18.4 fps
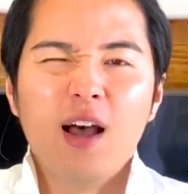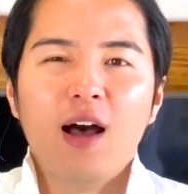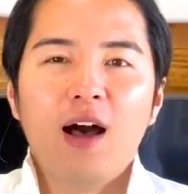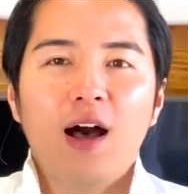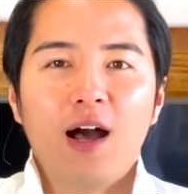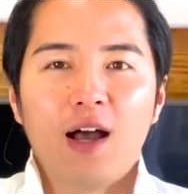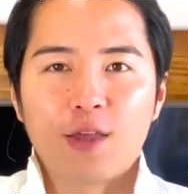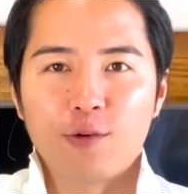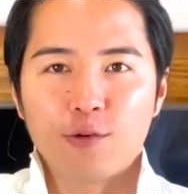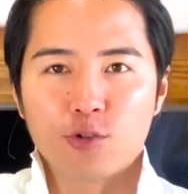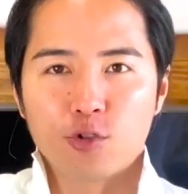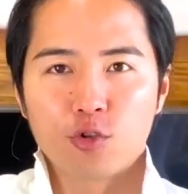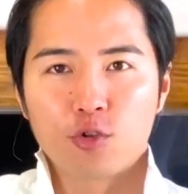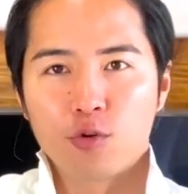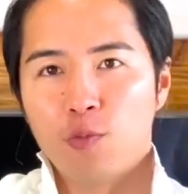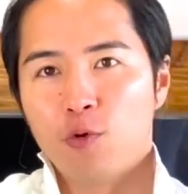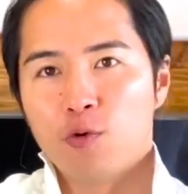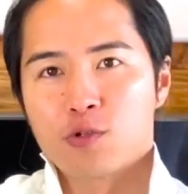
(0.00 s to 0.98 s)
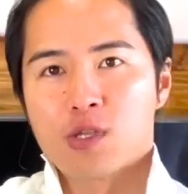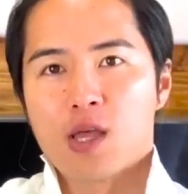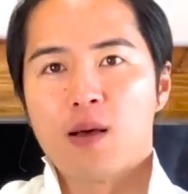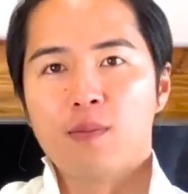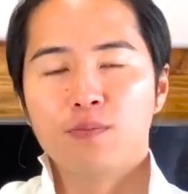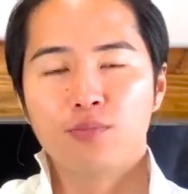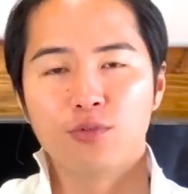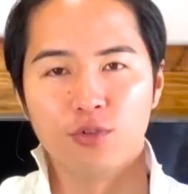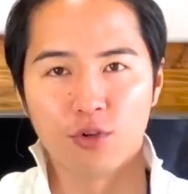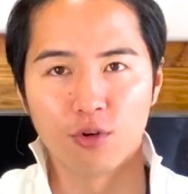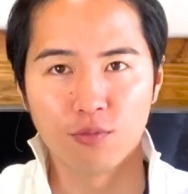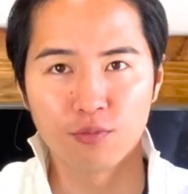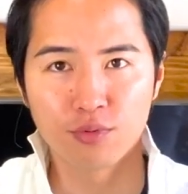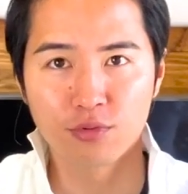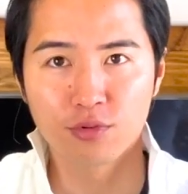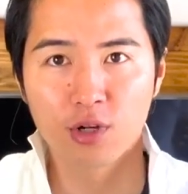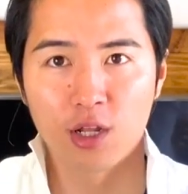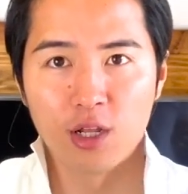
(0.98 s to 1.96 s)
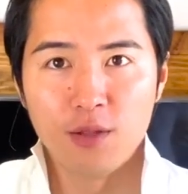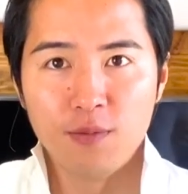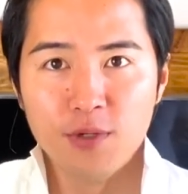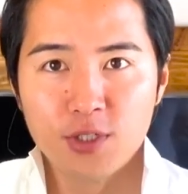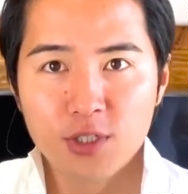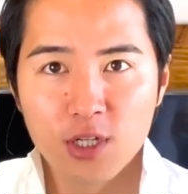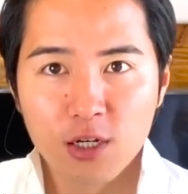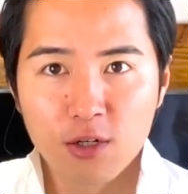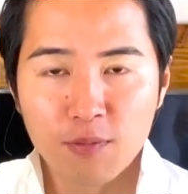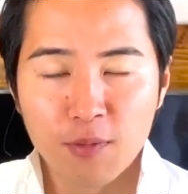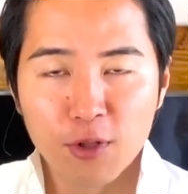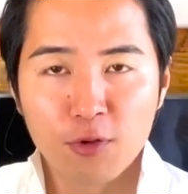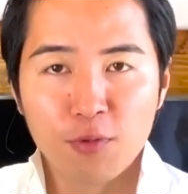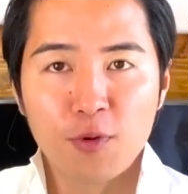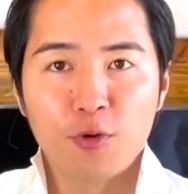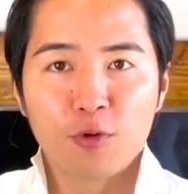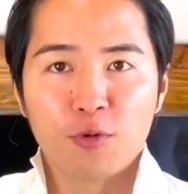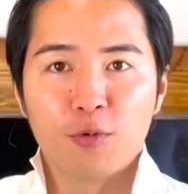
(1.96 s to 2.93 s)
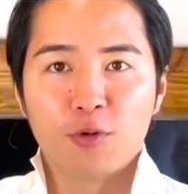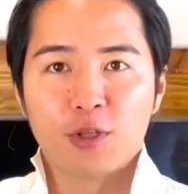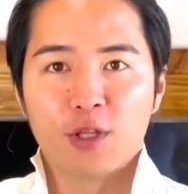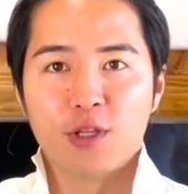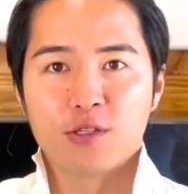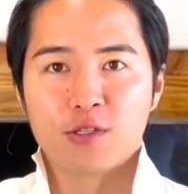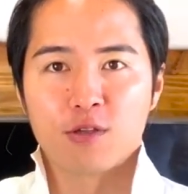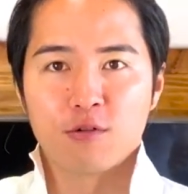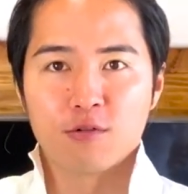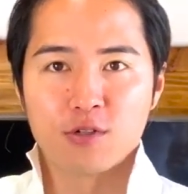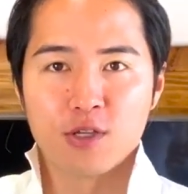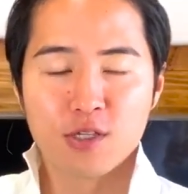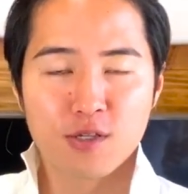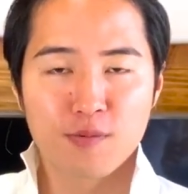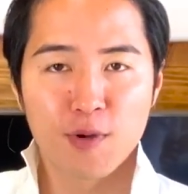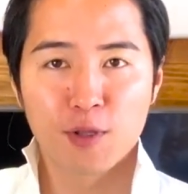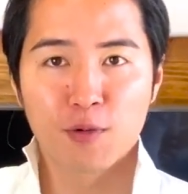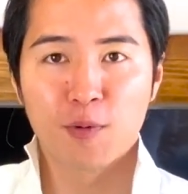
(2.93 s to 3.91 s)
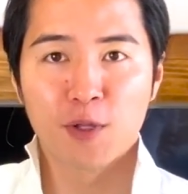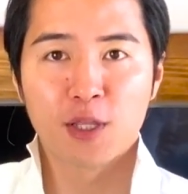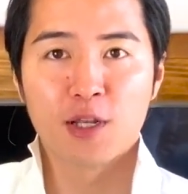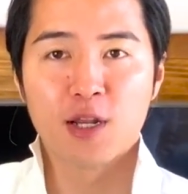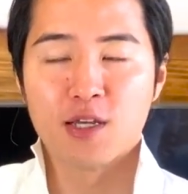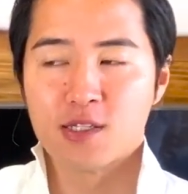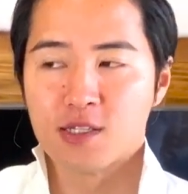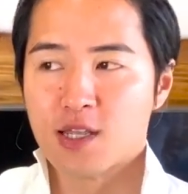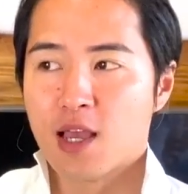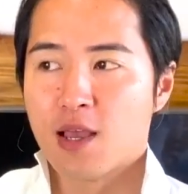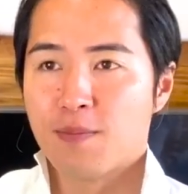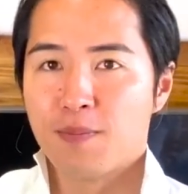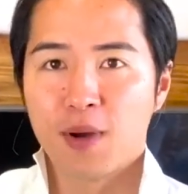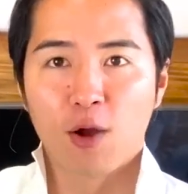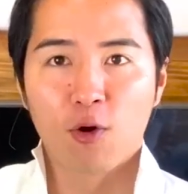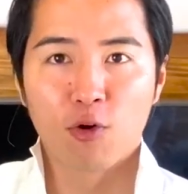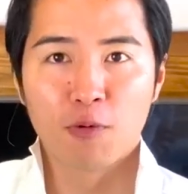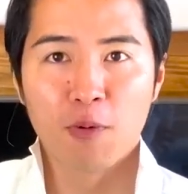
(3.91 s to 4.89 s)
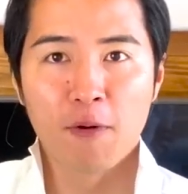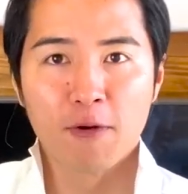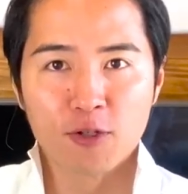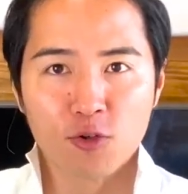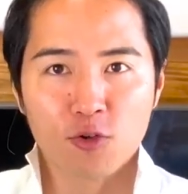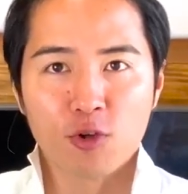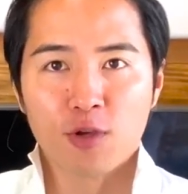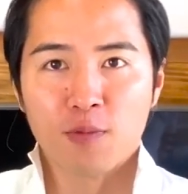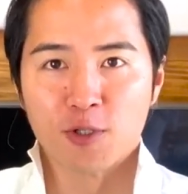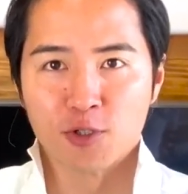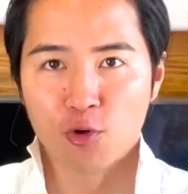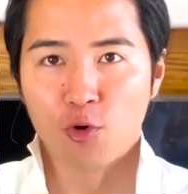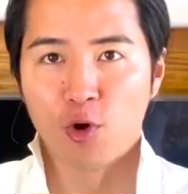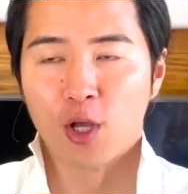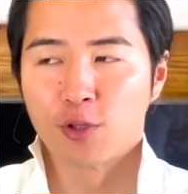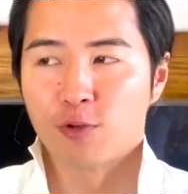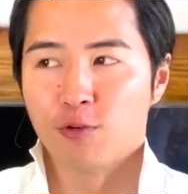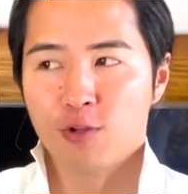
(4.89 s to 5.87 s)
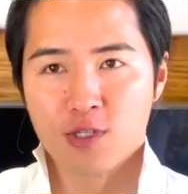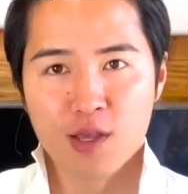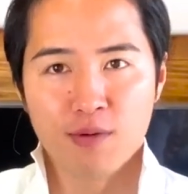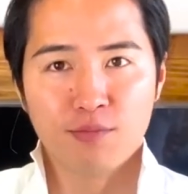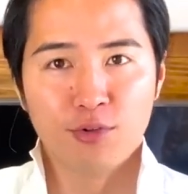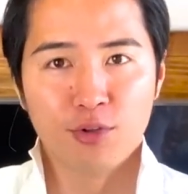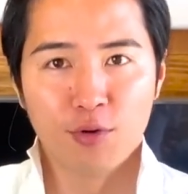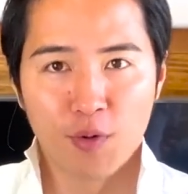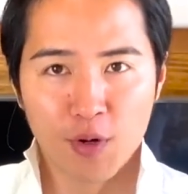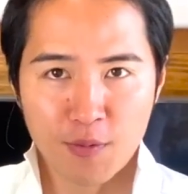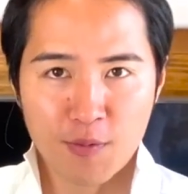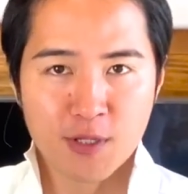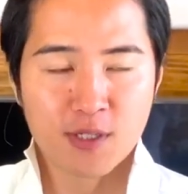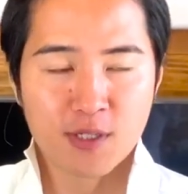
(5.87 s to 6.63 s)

今日ちょっともう3分、4分ぐらいで短くまとめようと思ったんですけど、全然まとまってないですね。このままちょっと行きましょう。あと2、3分で終わりま